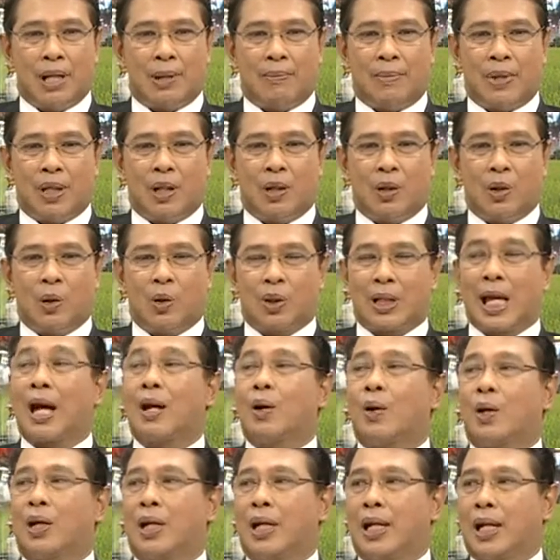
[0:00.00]
ไม่จำเป็นต้องลงจาก
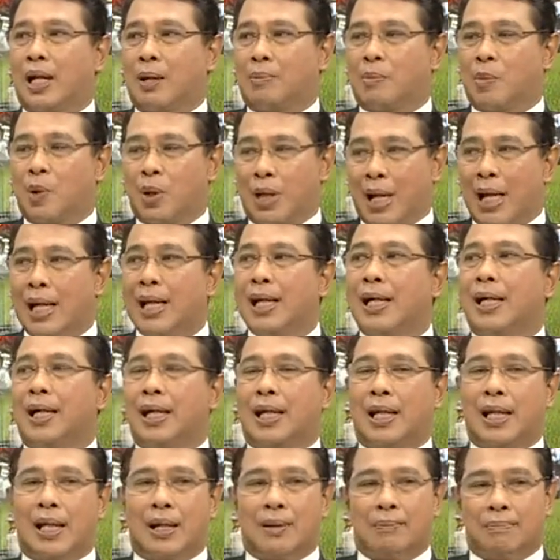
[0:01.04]
รถนะครับกดได้เลย
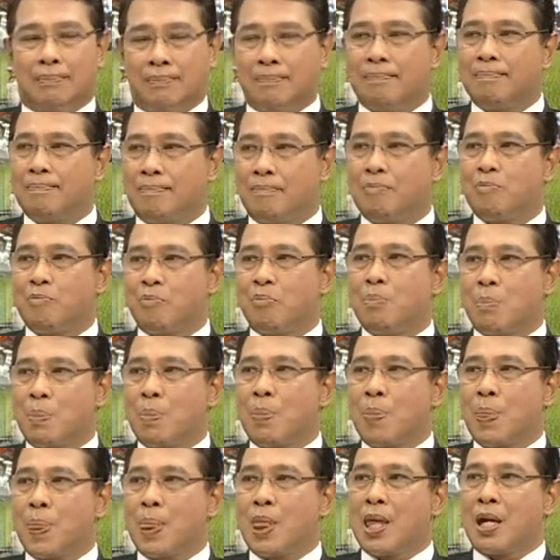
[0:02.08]
นะครับคุณผู้ชม
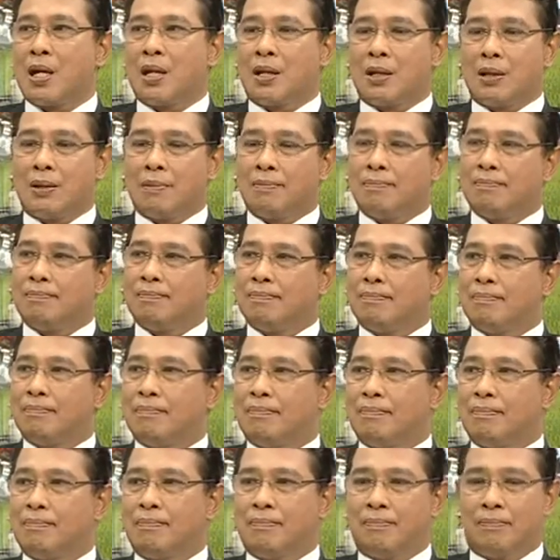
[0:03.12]
ครับเดี๋ยวผ